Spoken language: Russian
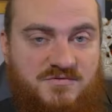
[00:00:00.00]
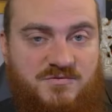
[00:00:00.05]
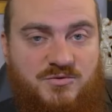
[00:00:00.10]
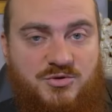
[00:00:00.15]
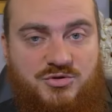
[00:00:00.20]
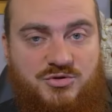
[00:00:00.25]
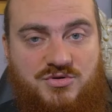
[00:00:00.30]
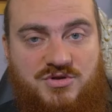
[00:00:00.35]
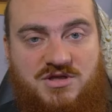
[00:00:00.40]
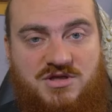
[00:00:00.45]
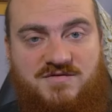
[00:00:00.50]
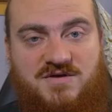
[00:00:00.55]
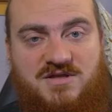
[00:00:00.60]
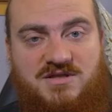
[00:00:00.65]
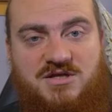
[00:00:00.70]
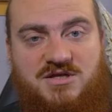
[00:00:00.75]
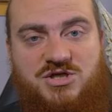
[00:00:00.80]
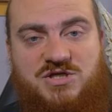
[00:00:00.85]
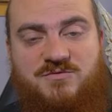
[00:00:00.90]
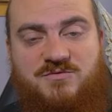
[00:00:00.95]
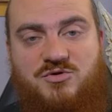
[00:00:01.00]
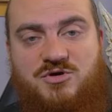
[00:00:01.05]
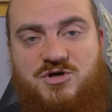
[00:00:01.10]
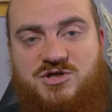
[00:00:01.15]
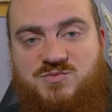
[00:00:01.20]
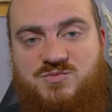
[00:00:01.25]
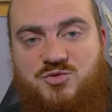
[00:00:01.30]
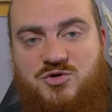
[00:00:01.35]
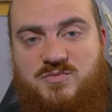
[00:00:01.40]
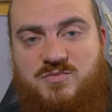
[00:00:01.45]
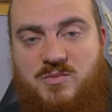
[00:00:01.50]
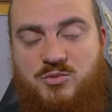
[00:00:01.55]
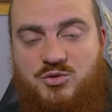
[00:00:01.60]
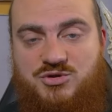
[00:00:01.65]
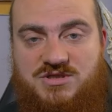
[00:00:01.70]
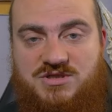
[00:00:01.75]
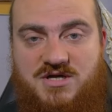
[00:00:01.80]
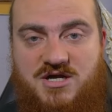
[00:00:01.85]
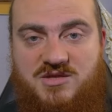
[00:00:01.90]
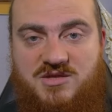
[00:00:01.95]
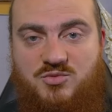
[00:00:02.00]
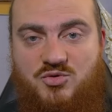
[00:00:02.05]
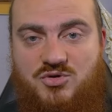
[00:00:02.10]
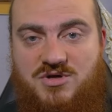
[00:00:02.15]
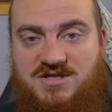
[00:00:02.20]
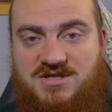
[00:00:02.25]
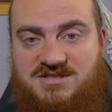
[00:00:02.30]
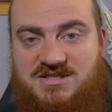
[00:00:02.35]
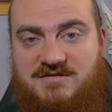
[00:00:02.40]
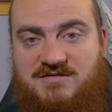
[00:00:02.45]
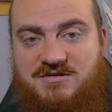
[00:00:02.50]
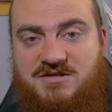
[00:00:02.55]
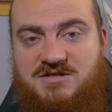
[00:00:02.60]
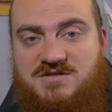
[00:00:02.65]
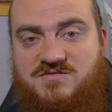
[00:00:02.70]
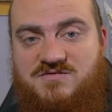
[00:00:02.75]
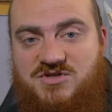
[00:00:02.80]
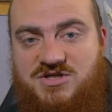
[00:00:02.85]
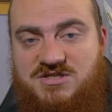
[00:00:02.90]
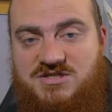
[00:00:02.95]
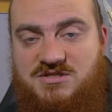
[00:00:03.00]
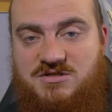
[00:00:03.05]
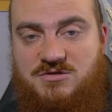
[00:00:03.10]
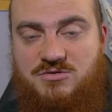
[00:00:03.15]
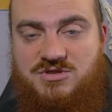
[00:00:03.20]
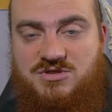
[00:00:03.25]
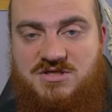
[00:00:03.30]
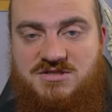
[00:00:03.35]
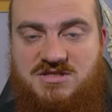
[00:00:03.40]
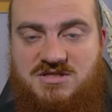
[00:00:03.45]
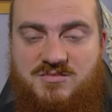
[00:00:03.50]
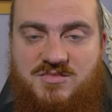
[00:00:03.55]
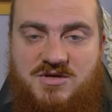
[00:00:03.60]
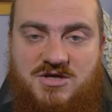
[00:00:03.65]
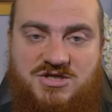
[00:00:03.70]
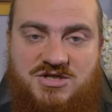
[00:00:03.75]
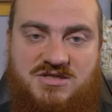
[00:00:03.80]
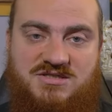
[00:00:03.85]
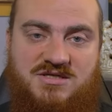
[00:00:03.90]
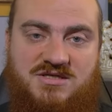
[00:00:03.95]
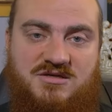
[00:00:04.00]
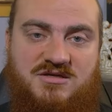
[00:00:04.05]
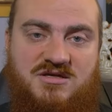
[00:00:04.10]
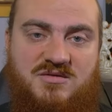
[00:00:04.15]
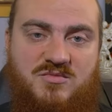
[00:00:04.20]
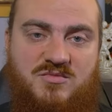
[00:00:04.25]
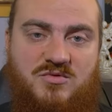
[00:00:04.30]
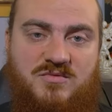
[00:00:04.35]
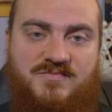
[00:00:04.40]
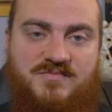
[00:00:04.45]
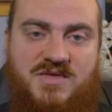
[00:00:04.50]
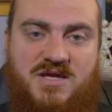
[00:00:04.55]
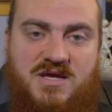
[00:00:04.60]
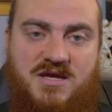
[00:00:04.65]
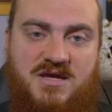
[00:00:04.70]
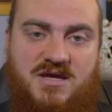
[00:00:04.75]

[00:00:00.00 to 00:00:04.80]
Вот он ответ, для чего Господь попускает благоставленность в жизни людей, стремящихся к Нему –